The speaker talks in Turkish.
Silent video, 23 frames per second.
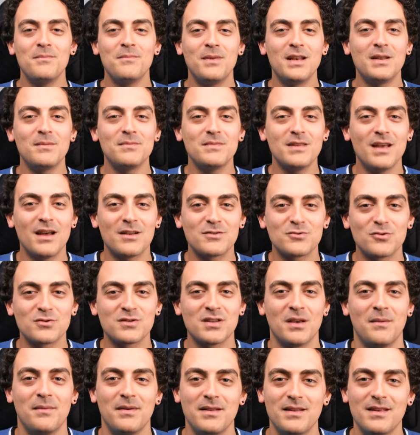Benim diğer sosyal
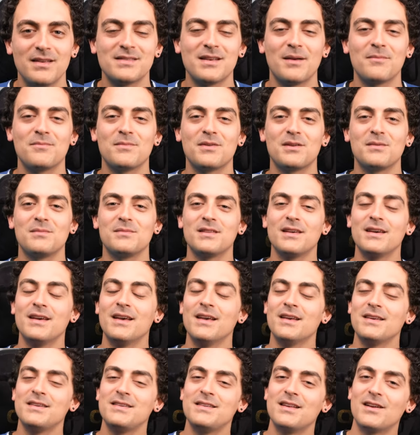Sosyal medya hesaplarımı da
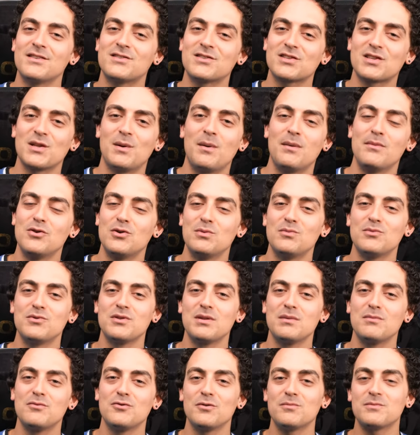yine açıklama
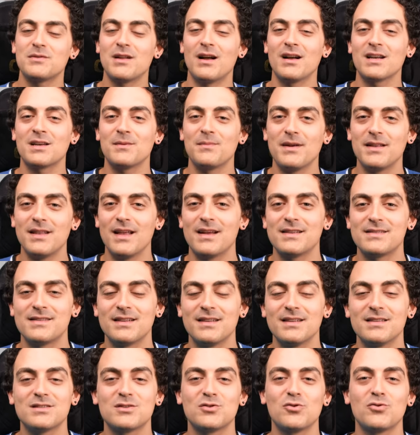bölümünde bulup takip
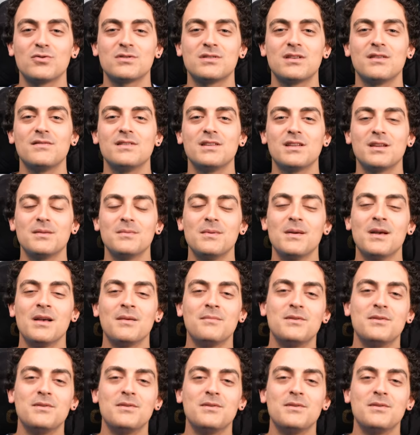ederseniz çok sevinirim.